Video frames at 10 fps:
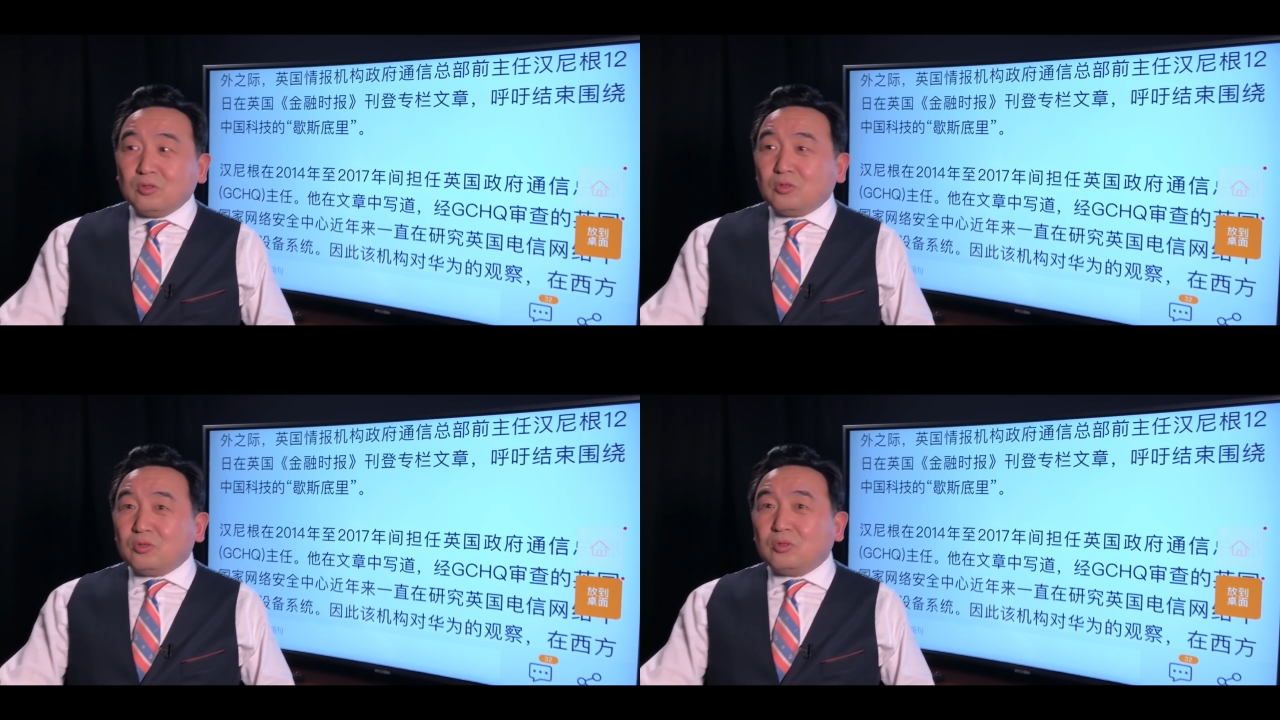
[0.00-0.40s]

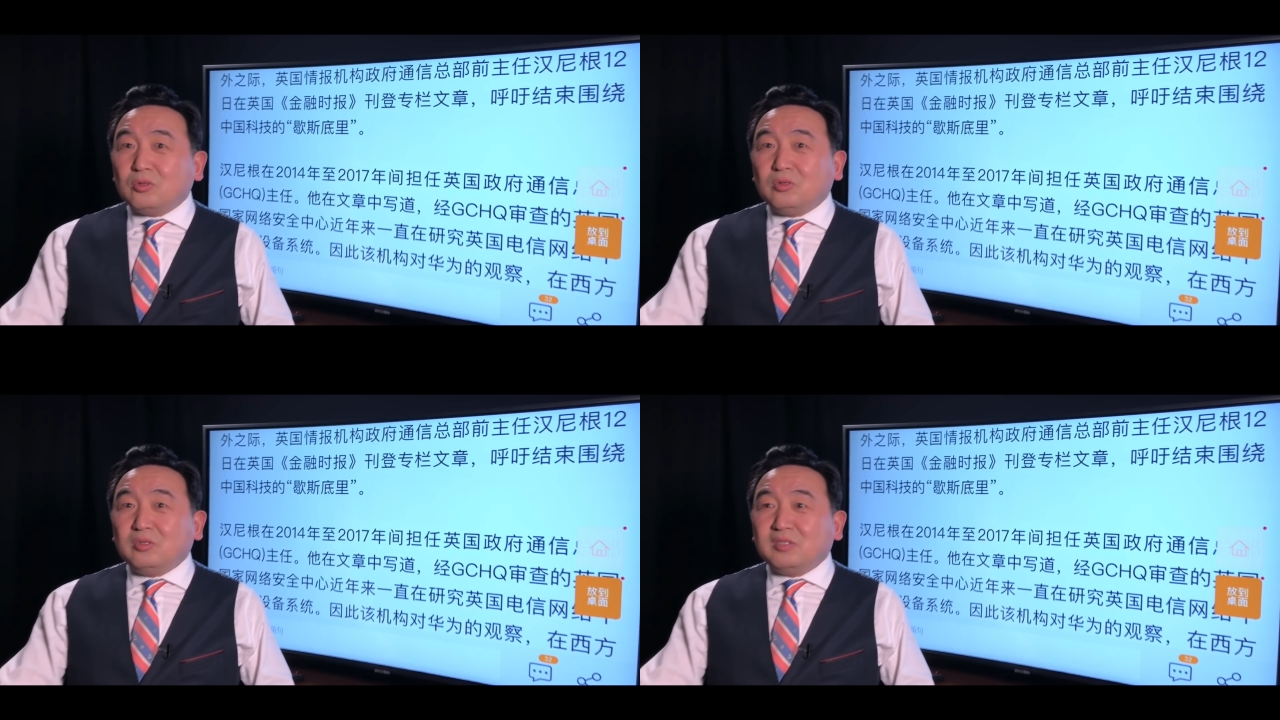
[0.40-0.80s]

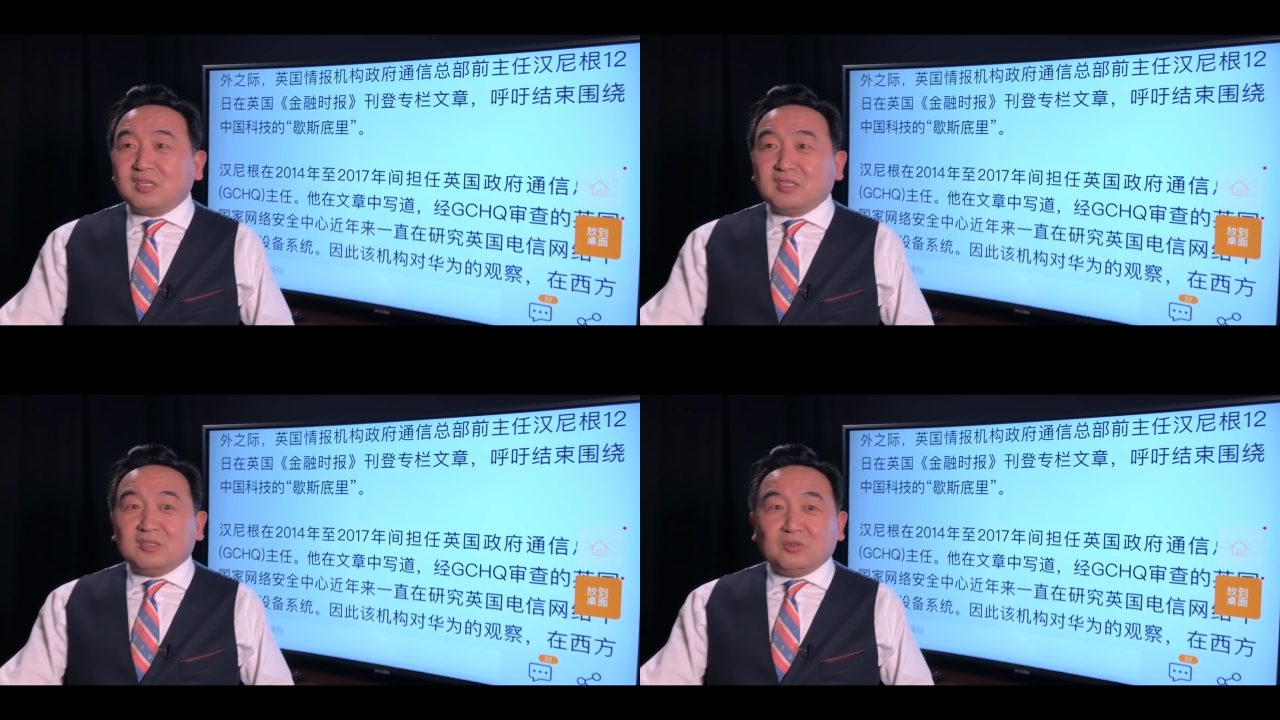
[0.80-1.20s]
去
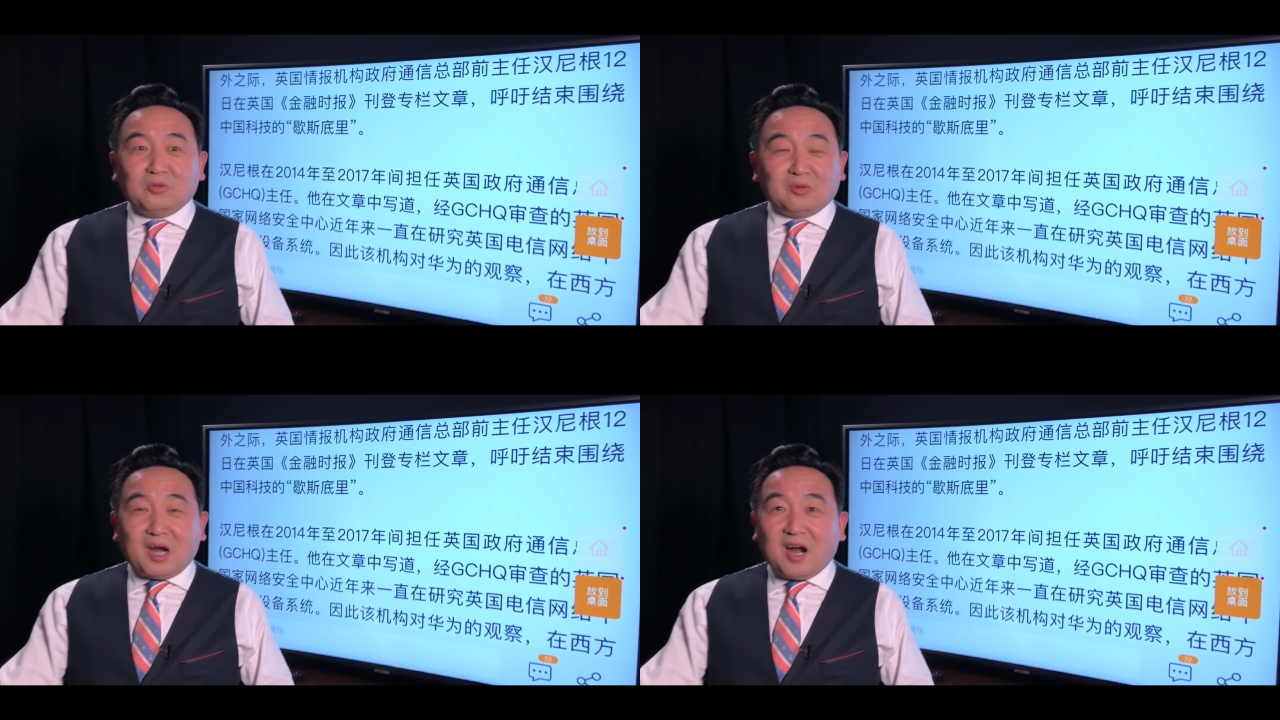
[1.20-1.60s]
弄
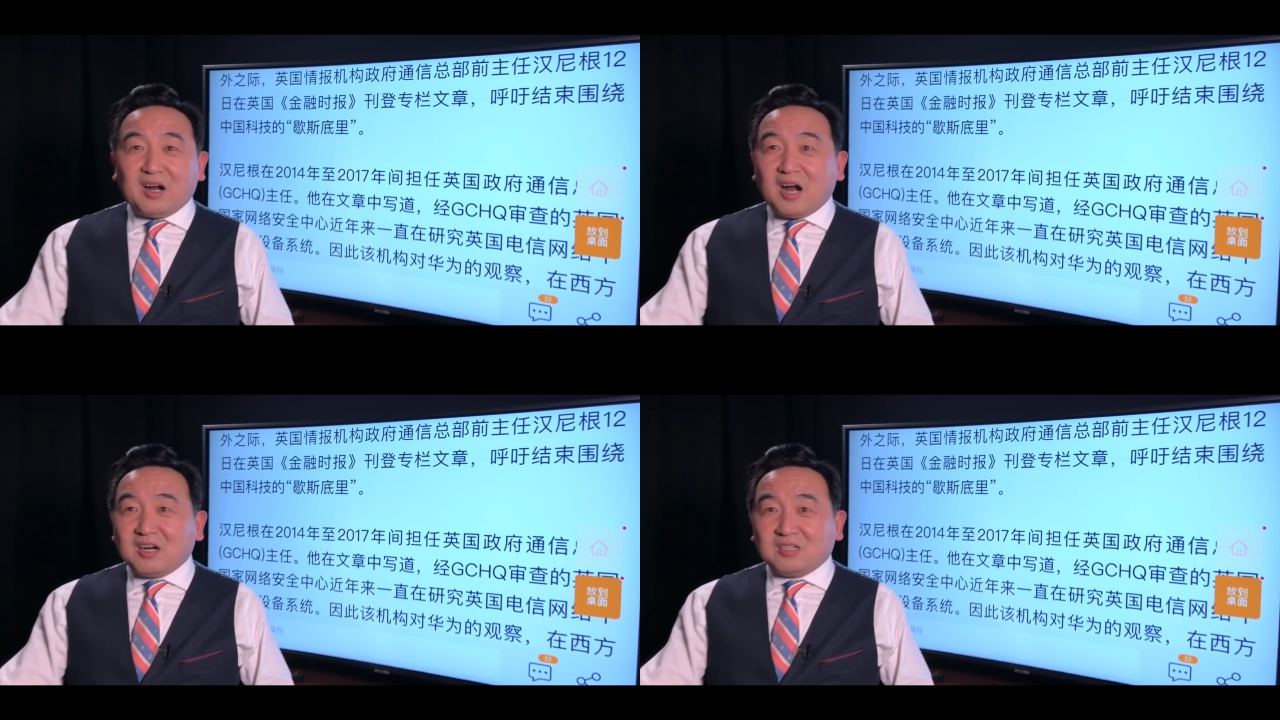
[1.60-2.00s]
女孩，
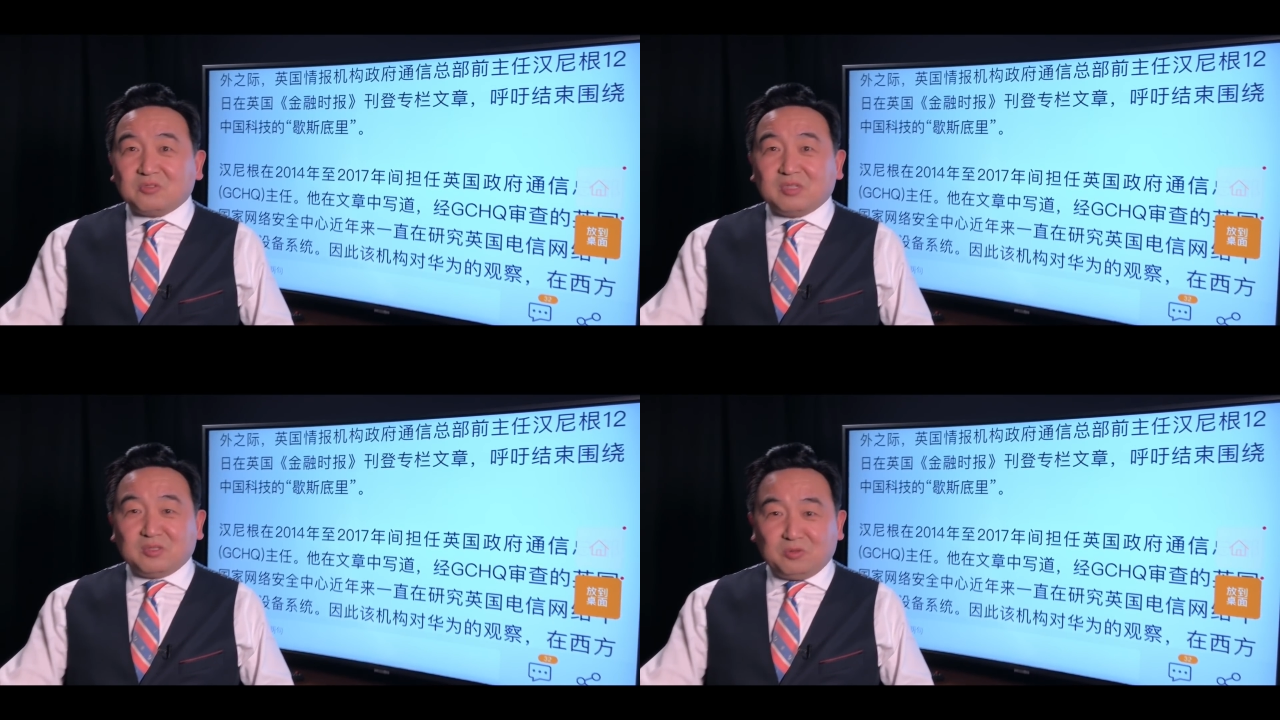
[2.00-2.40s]
二十岁的